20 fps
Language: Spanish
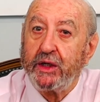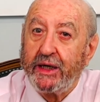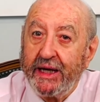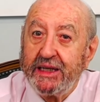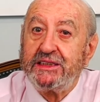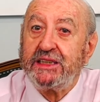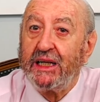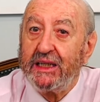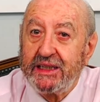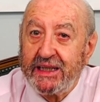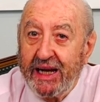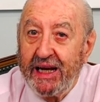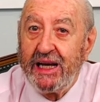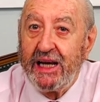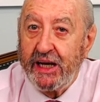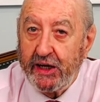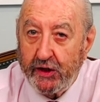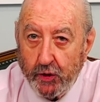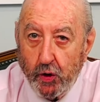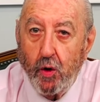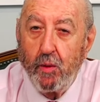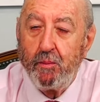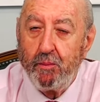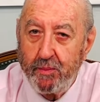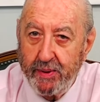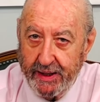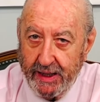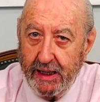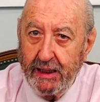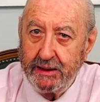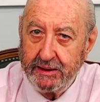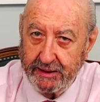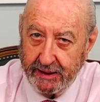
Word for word: que es el que le nombra,